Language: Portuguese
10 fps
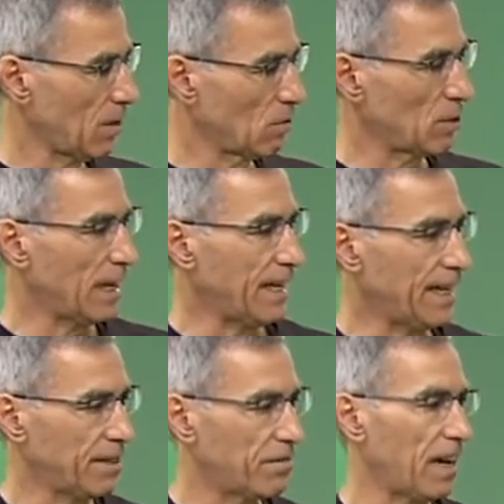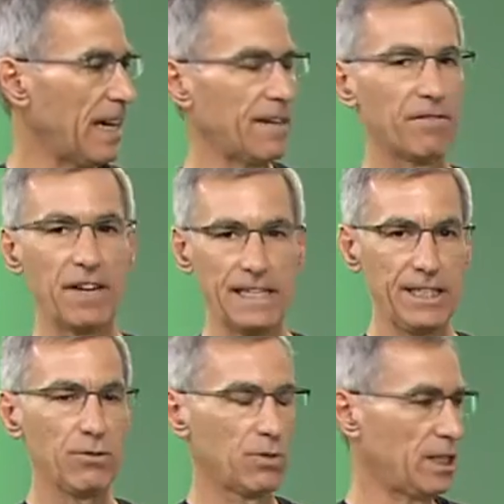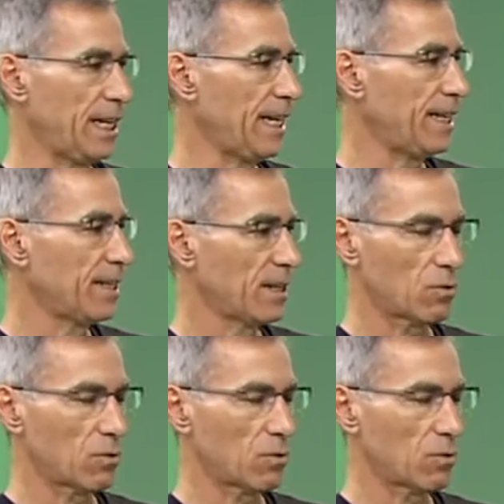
os AN variam de N